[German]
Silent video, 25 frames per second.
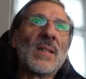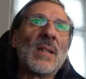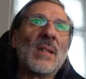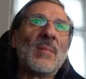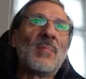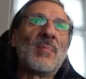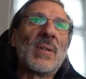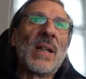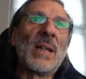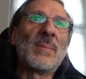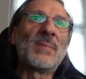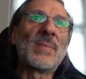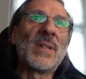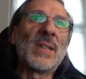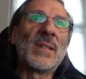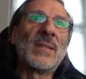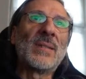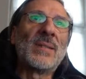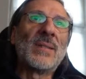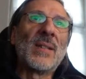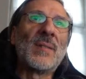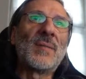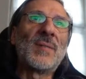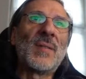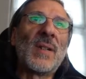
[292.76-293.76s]
äh, bleibt dann
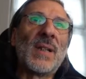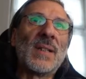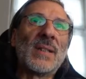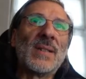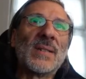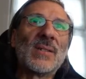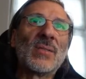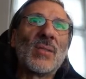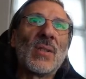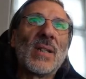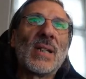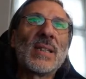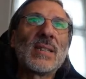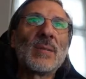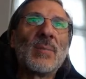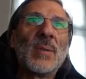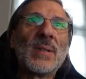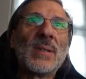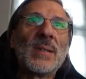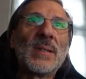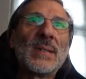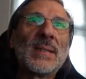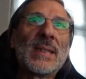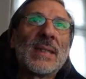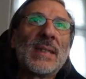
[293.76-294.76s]
in der Pfanne. So,
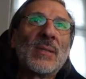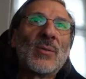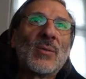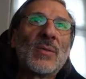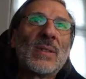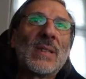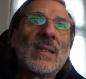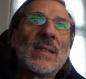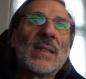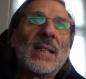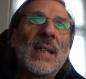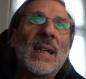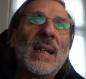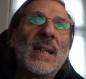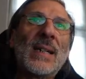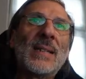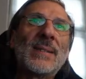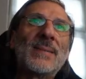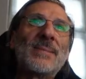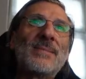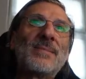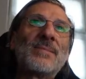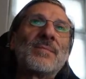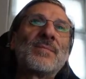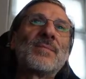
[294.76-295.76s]
erstmal die Trilogie
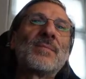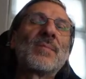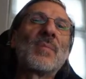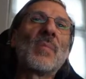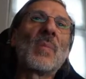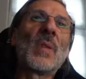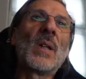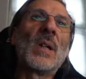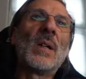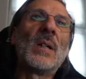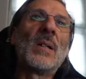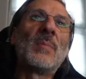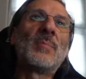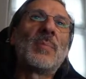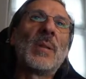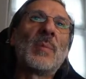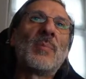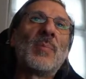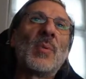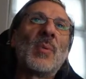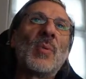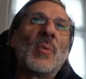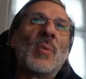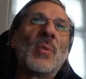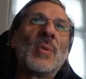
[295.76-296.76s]
rein, äh,
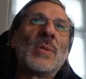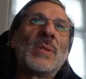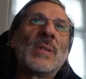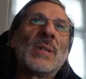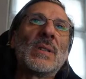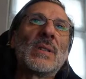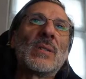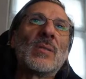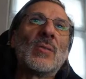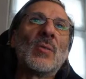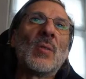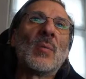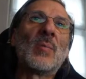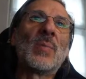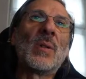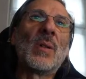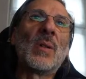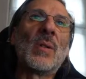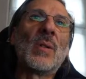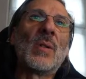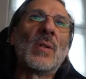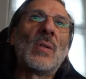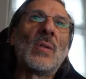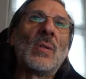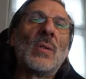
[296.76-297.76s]
Peperoni,
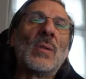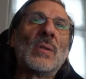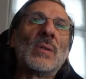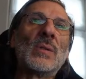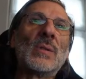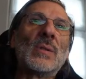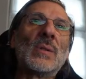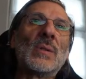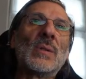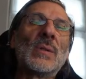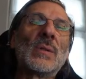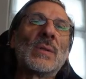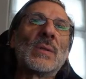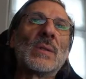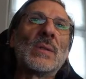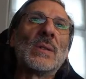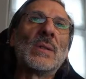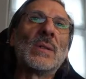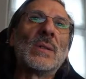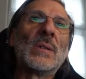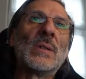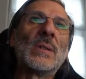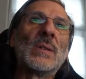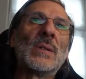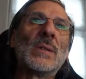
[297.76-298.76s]
Knoblauch und
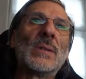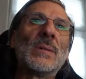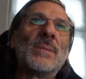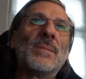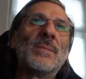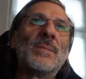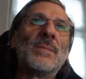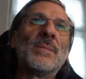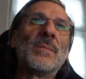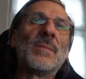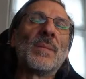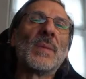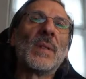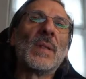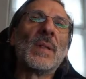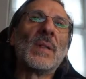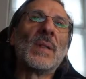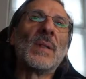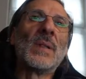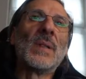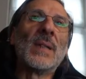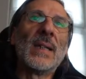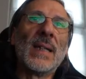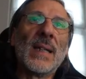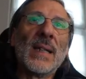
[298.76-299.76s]
ähm,
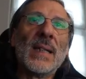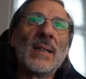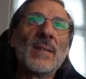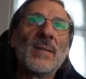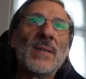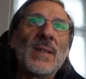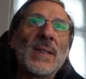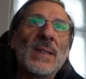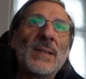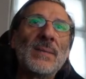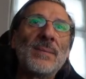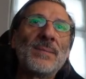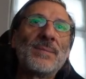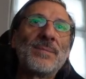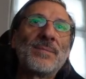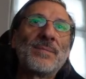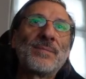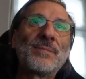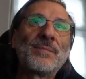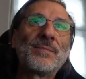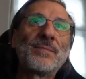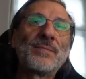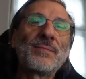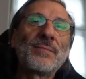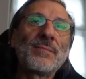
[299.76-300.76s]
Ingwer.
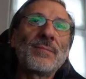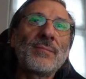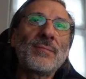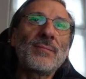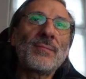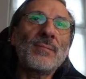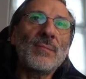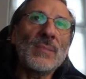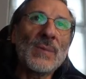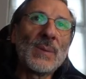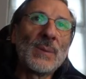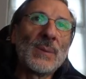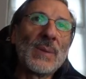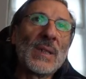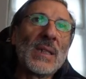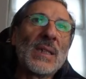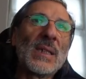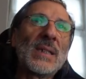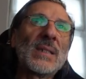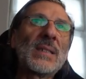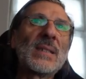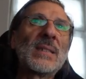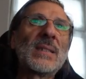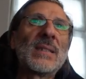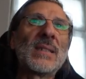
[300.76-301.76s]

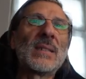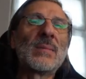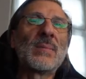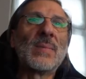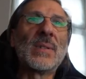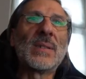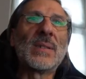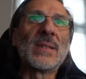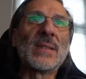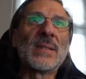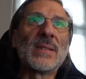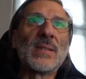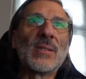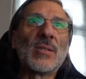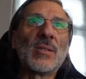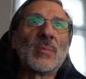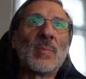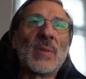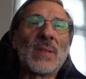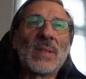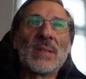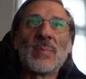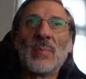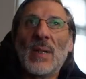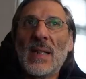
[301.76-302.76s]
Rechts sieht dass ich
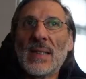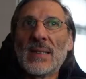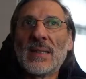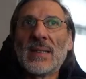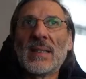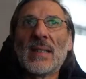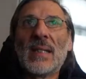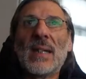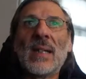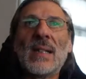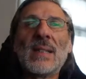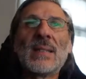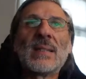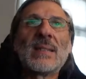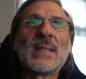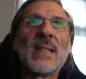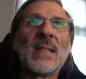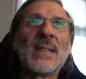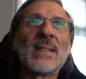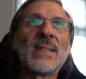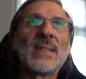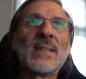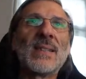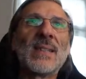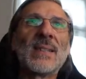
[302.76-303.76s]
Basmati-Reis
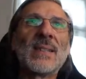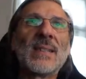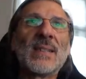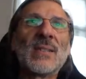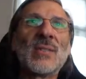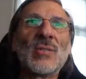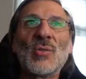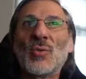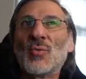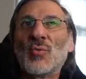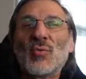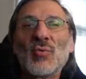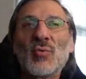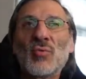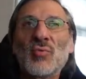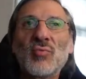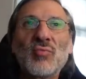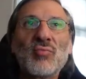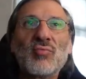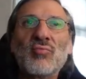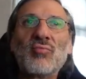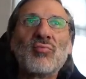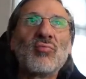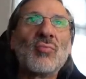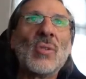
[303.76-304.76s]
ansetze.
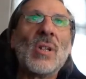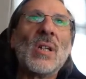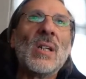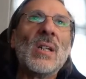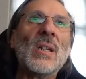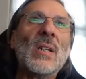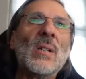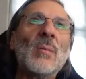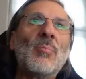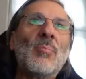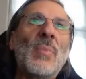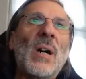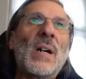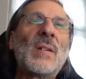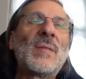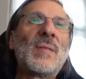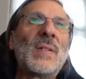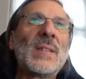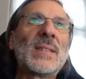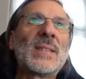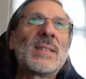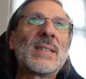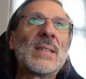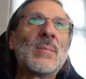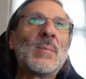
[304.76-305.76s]
Ich mache
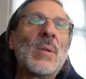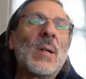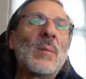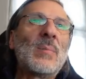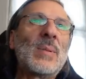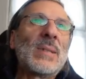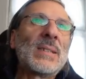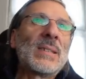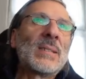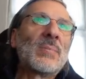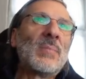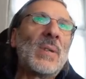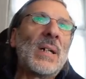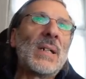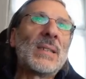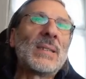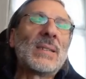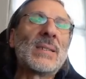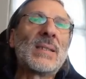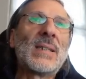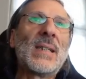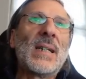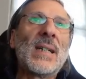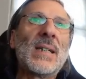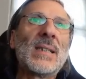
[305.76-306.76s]
fast immer
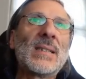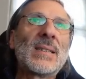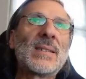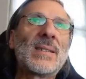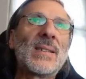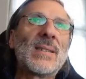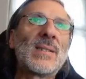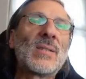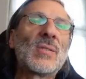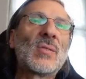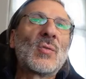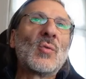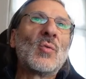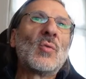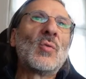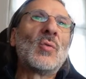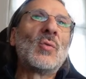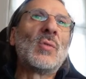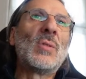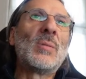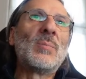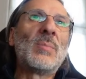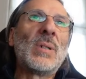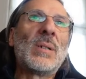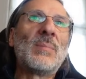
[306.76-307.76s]
Basmati-Reis
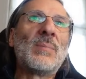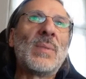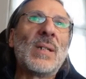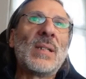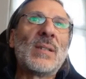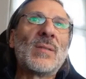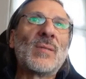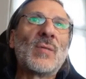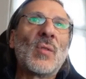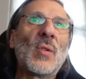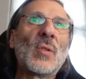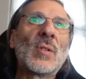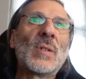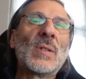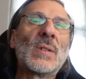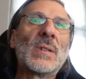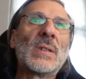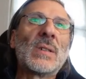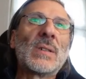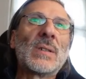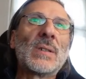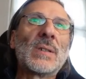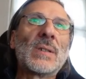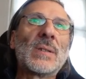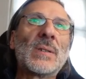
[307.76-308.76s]
dazu bei meinen
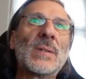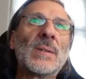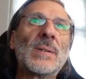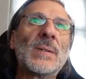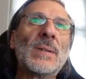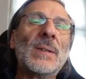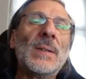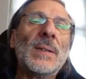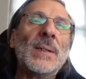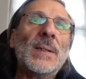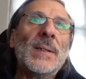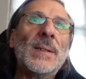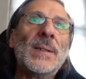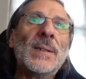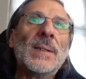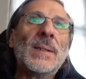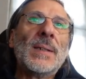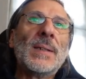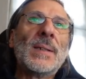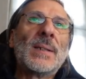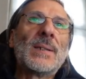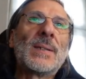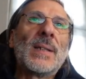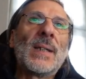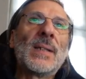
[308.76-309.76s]
Wokgerichten.
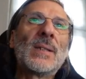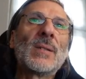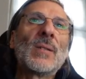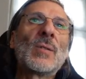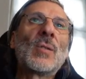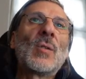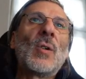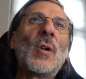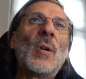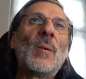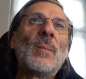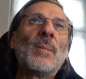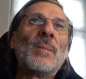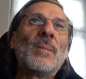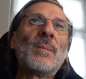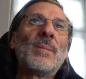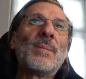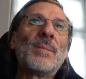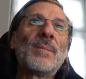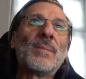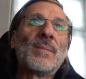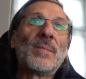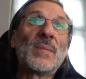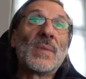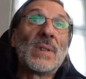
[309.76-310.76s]
Dann
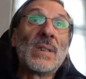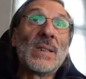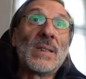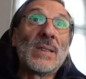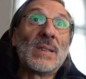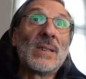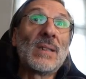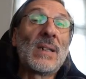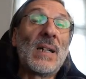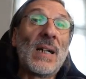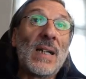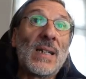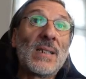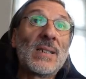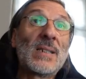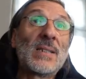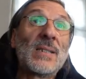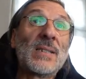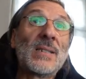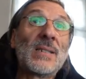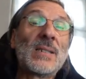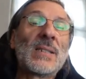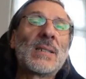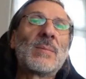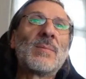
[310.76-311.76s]
kommen die
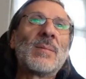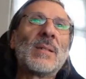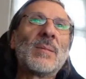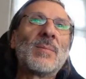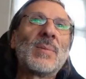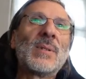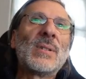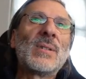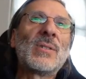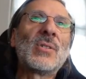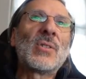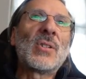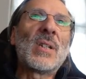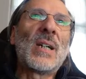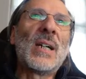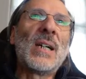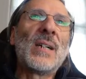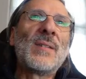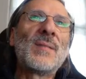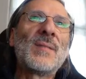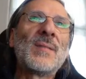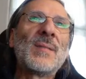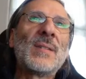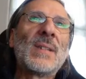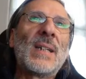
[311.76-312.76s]
reichlich
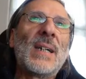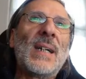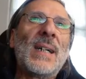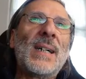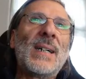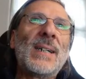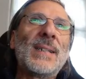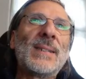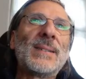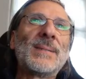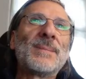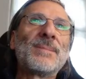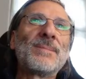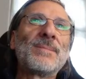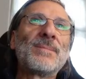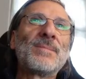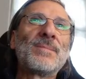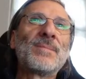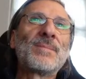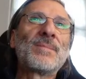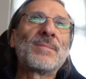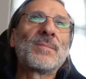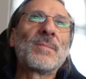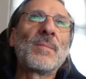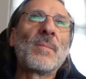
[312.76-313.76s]
Zwiebelstreifen rein.
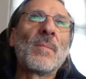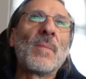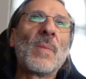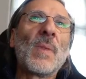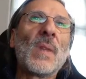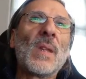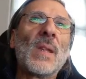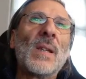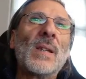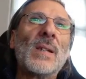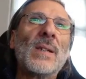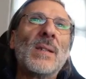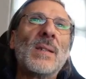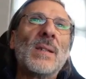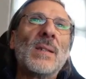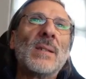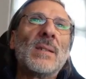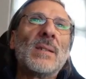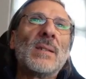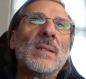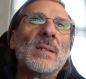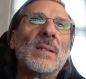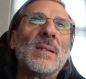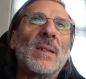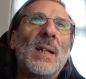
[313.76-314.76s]

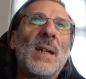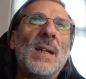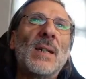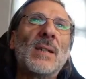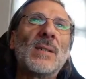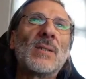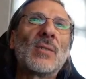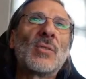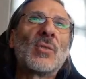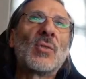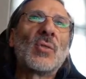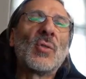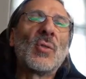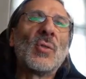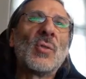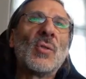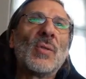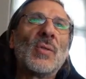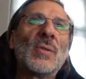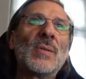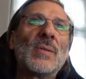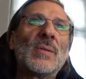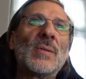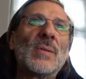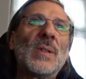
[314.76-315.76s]
Alles
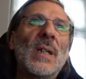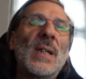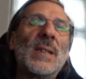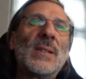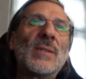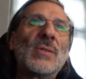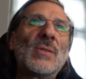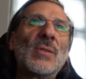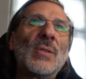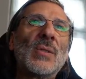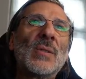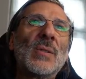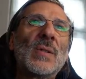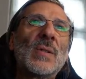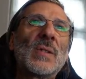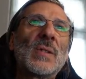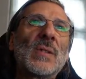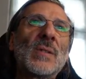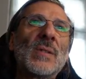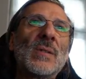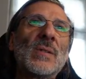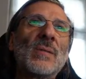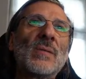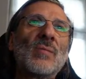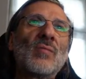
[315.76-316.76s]
schön
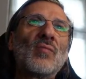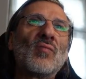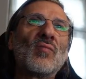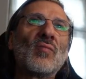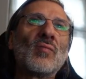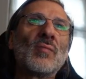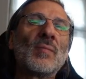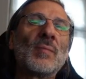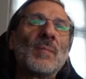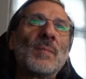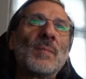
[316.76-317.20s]
andünsten,